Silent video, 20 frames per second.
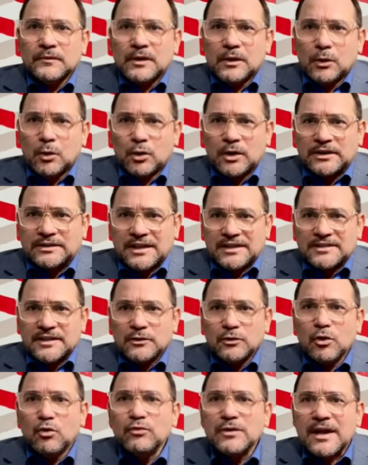Lo que está
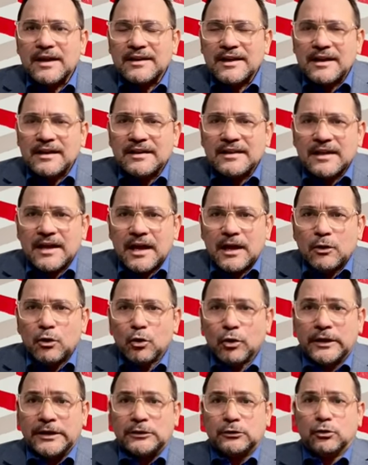diciendo es una realidad,
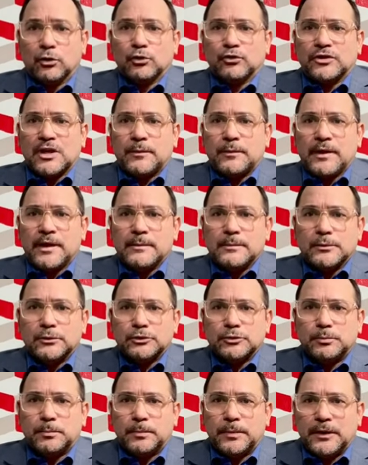lo que todos
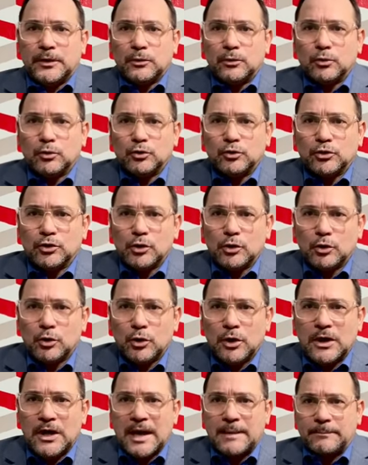sabemos, pero
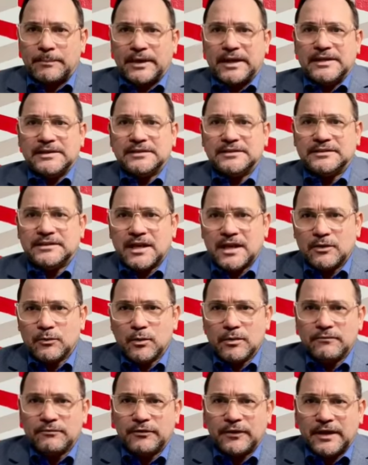la prensa
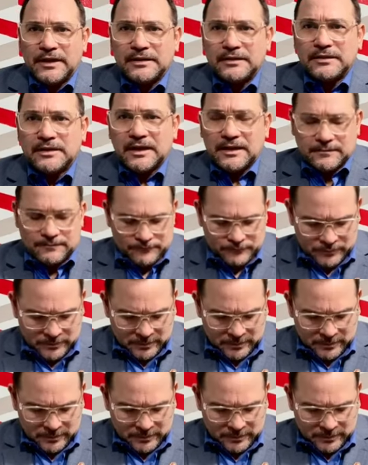no enfrenta,